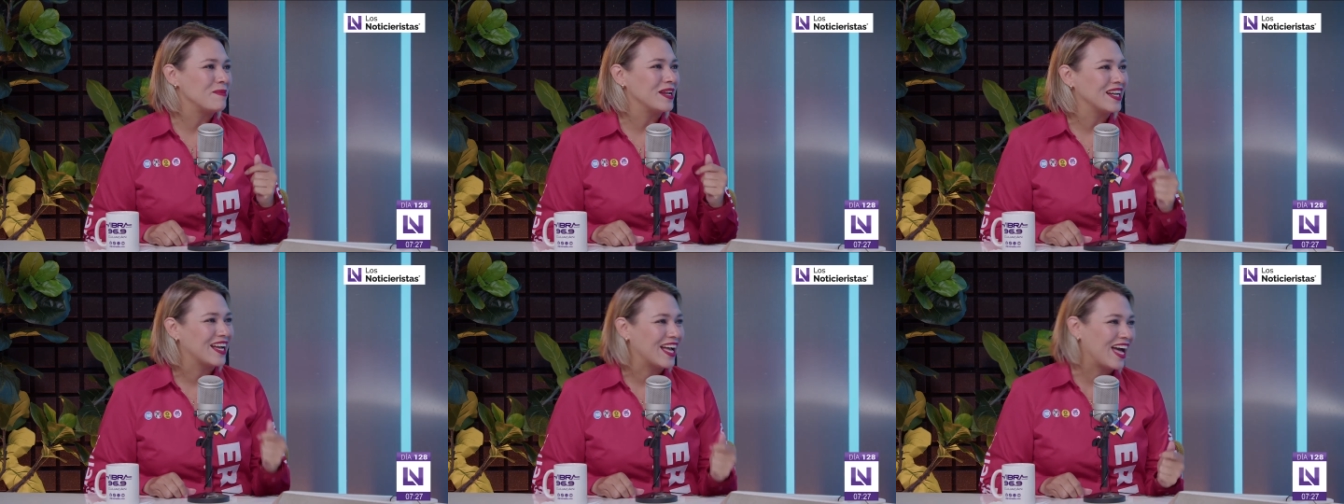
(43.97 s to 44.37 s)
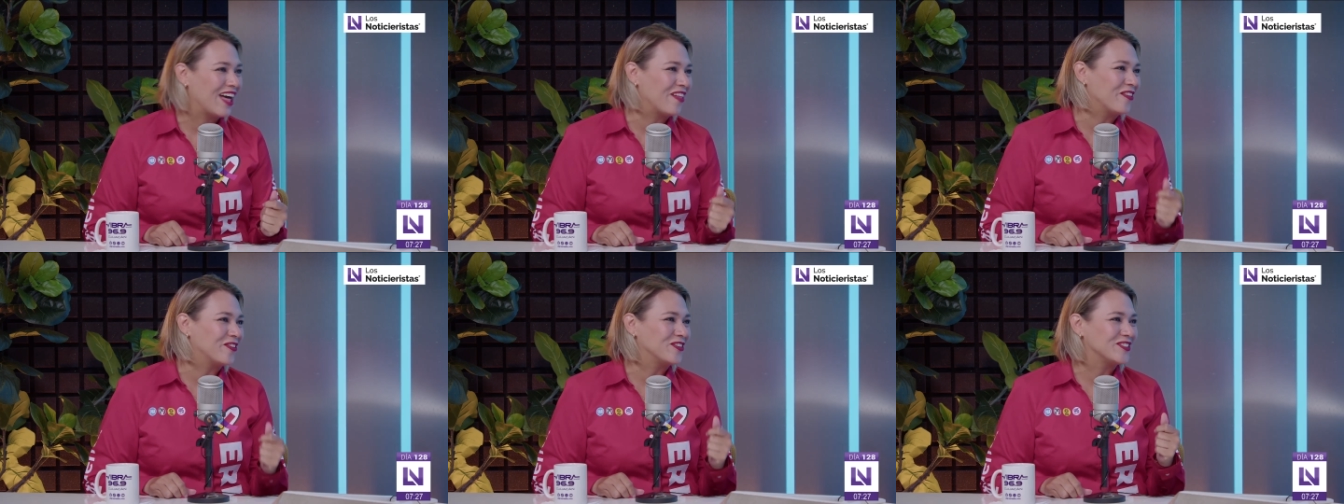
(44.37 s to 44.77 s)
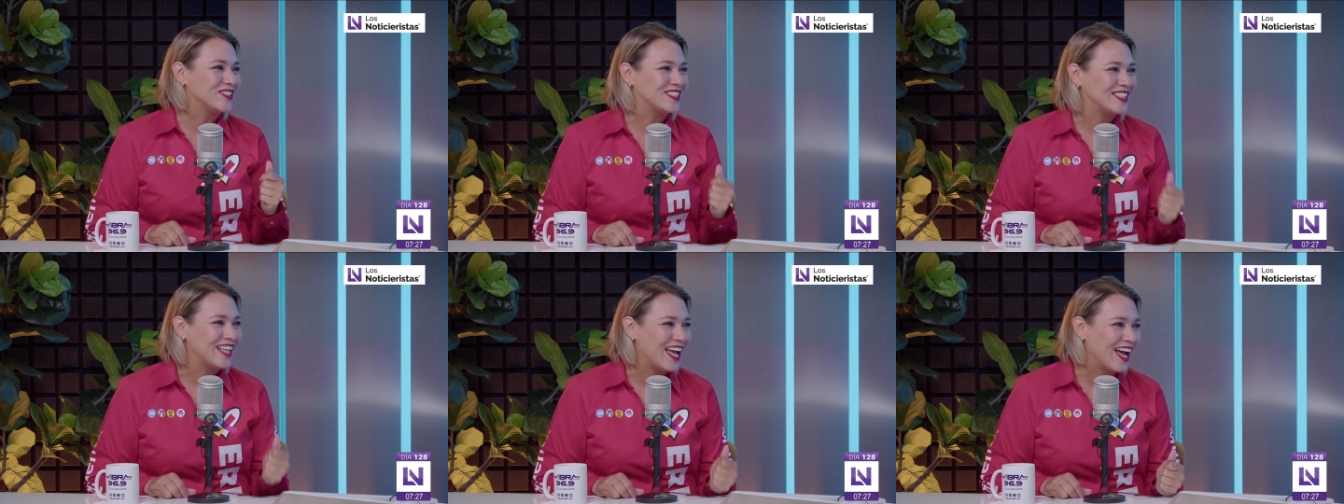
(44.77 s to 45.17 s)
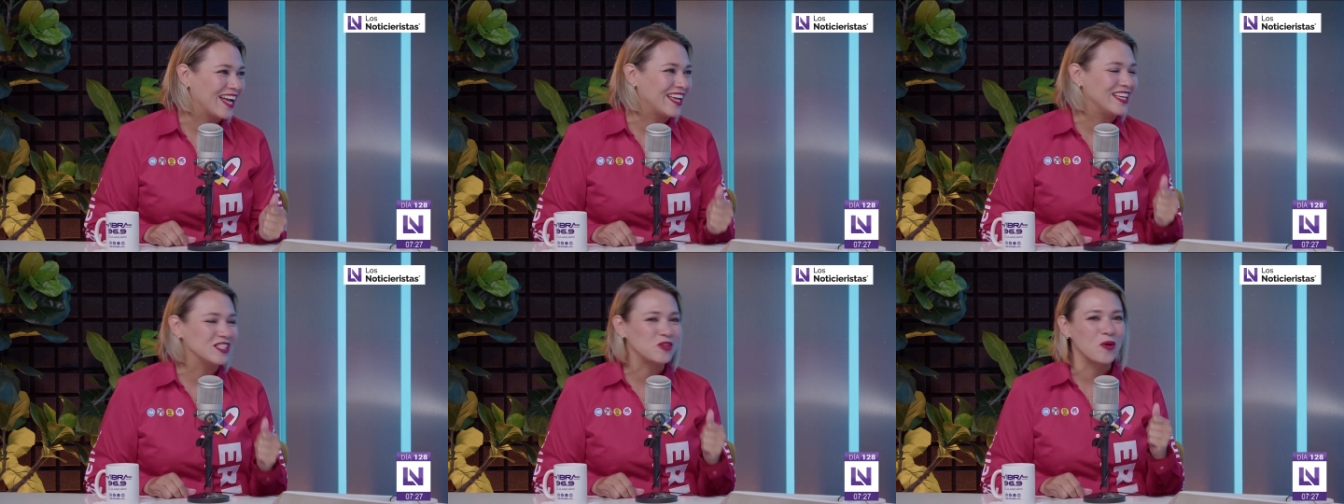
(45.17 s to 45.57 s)
mercados,
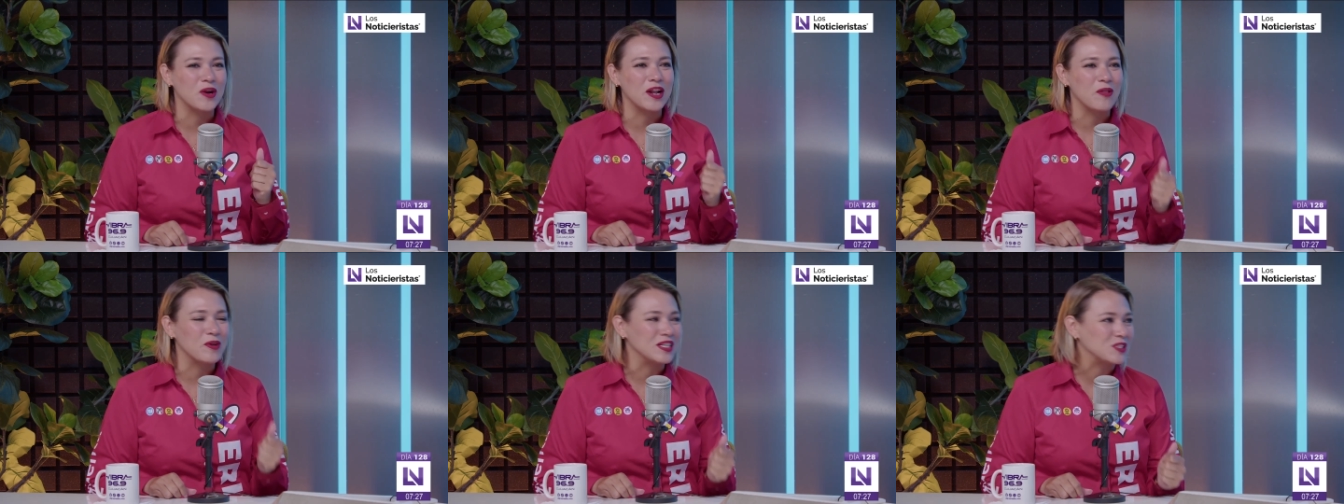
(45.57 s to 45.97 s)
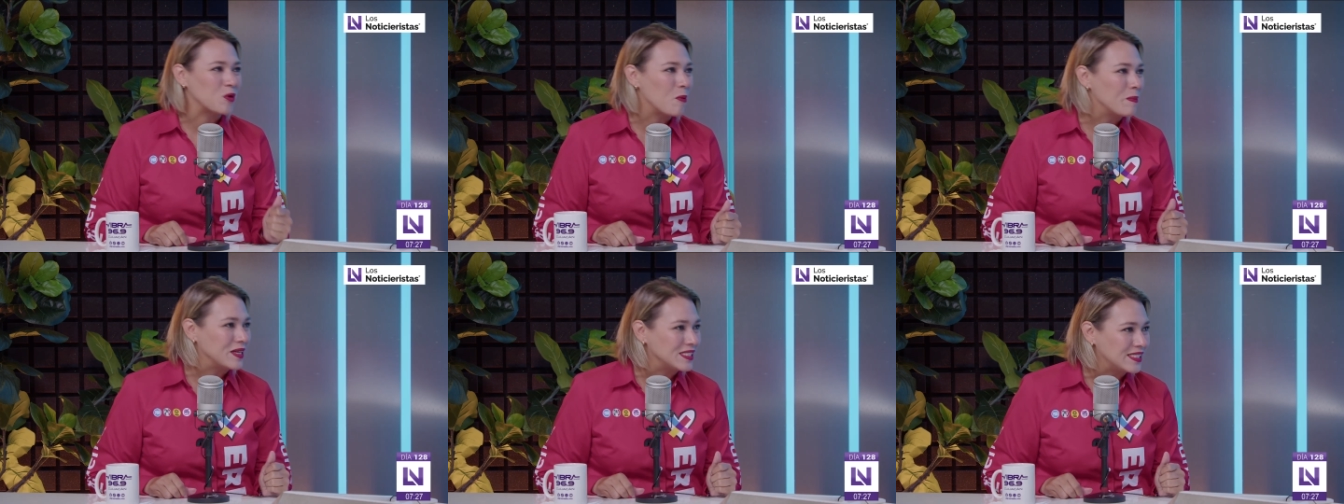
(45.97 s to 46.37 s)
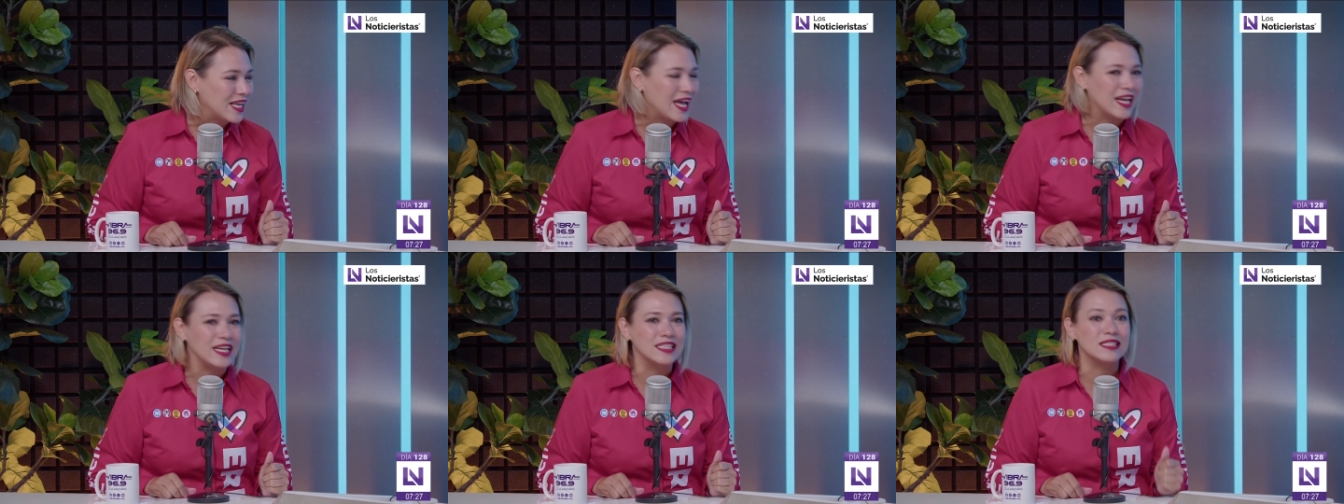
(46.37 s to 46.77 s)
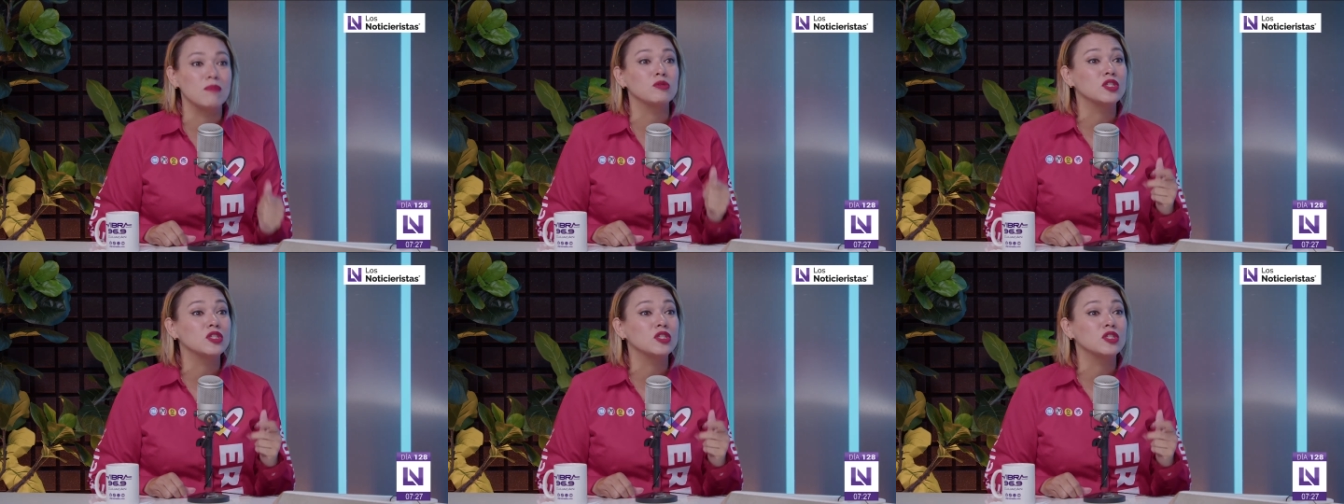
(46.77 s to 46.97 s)
tianguis, corredores comerciales.